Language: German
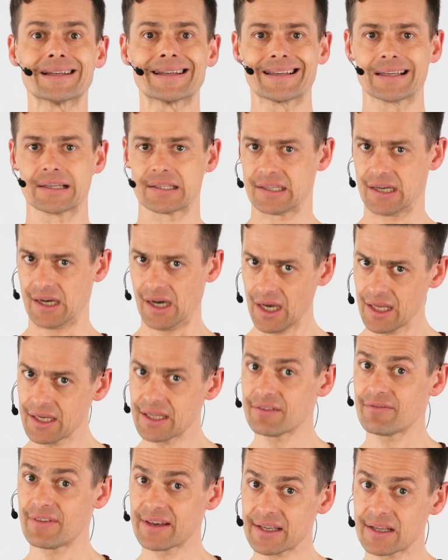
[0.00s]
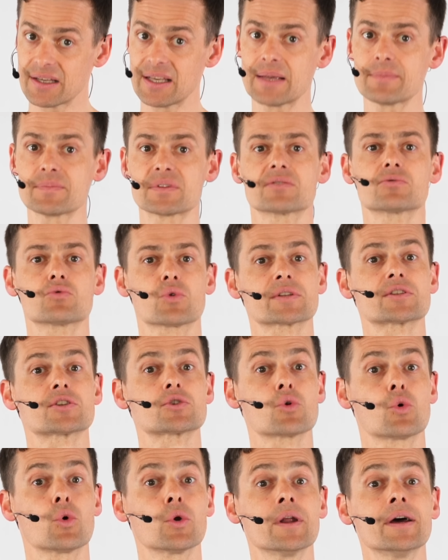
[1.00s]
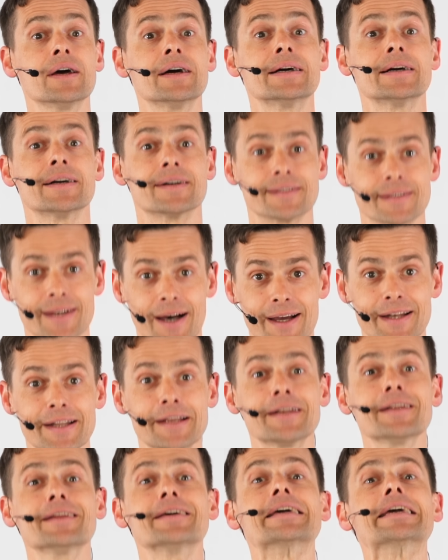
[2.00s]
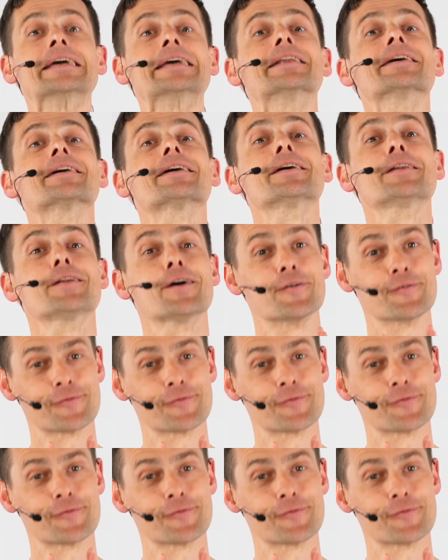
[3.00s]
egal in welcher Lebenssituation, deinen inneren